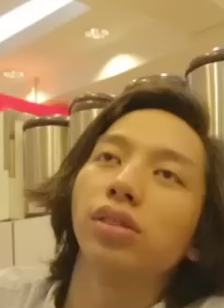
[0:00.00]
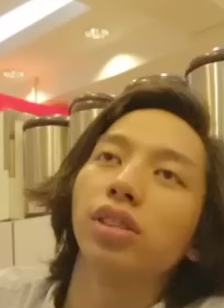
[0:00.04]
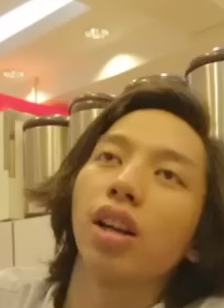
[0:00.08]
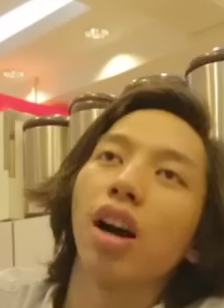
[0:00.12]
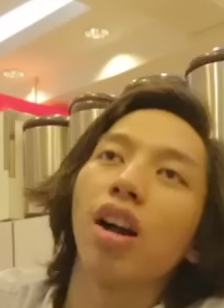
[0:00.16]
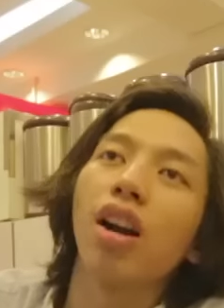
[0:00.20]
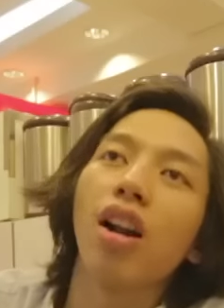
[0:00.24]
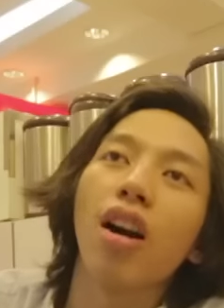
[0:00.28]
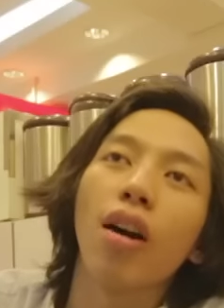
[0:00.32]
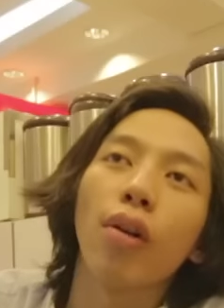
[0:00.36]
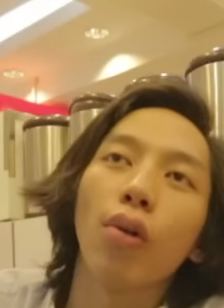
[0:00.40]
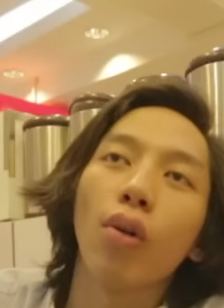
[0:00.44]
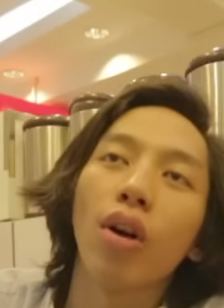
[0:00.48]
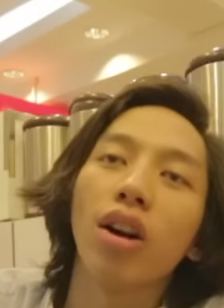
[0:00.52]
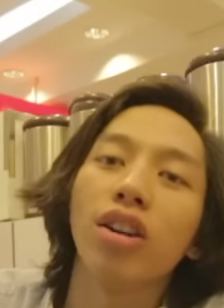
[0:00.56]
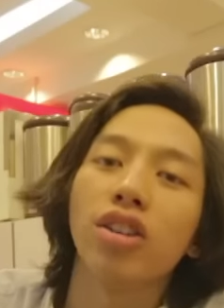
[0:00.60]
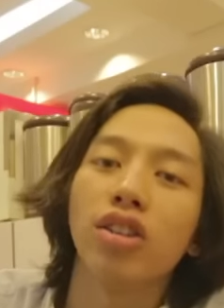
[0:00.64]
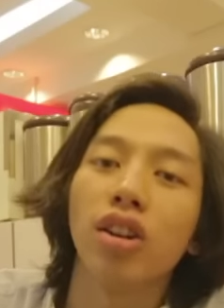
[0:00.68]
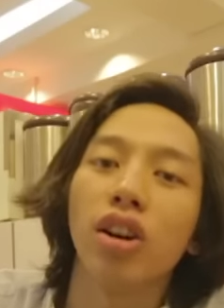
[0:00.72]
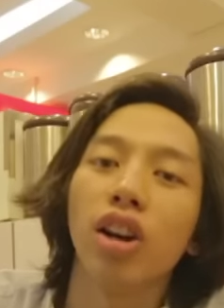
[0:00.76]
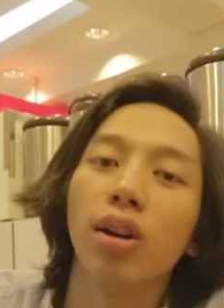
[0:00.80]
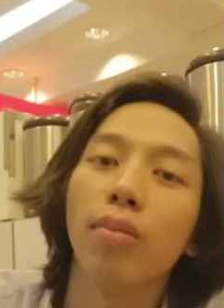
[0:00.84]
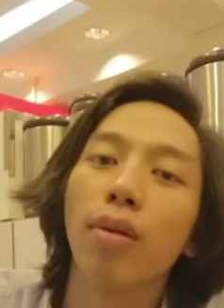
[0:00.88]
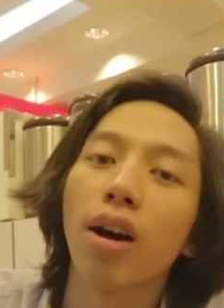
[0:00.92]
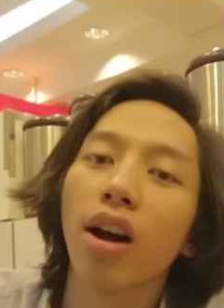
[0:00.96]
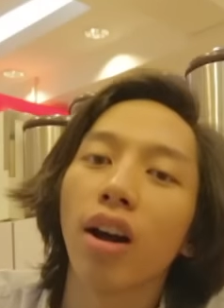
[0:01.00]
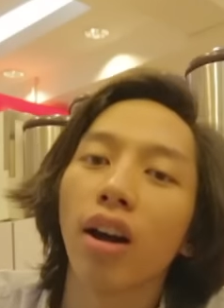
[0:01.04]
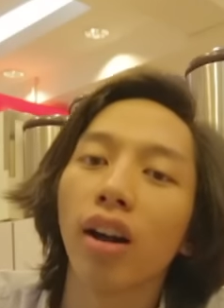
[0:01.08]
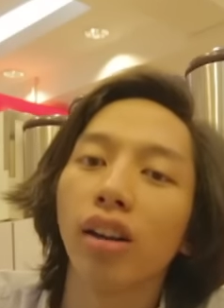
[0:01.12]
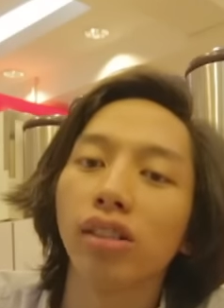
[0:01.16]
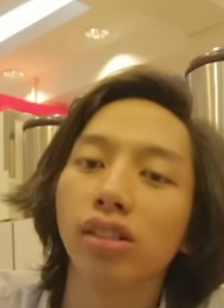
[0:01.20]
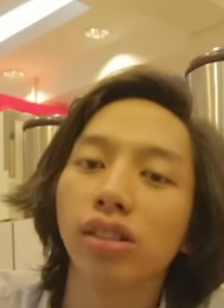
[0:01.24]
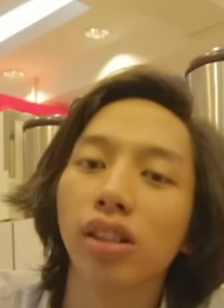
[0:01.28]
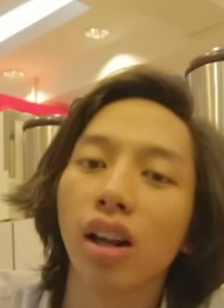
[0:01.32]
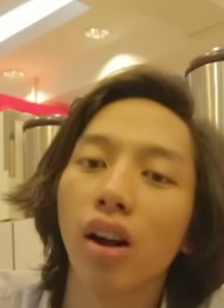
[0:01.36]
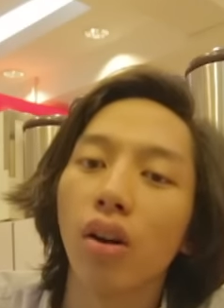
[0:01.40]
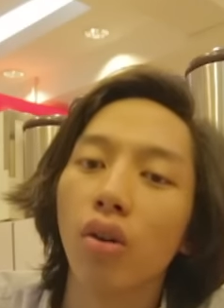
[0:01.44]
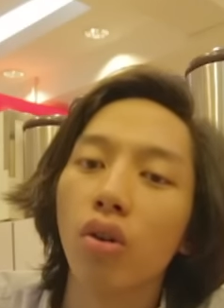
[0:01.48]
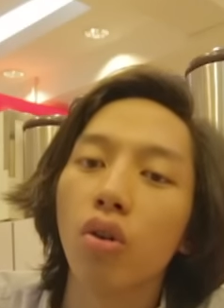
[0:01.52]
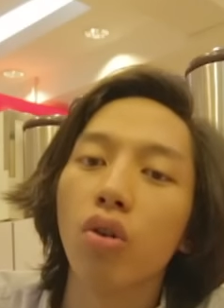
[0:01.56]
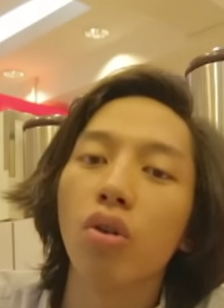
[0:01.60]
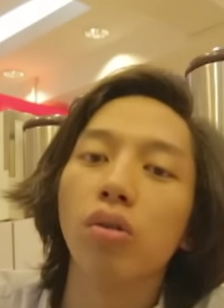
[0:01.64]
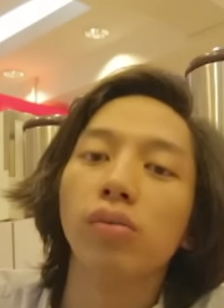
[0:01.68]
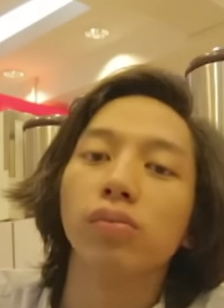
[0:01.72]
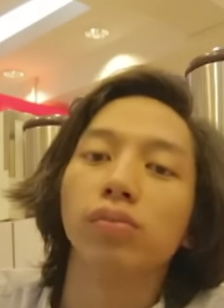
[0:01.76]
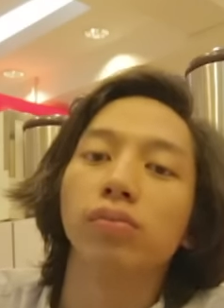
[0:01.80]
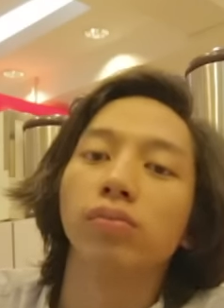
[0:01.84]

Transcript: Sekarang gue di sini bakal ngasih tahu.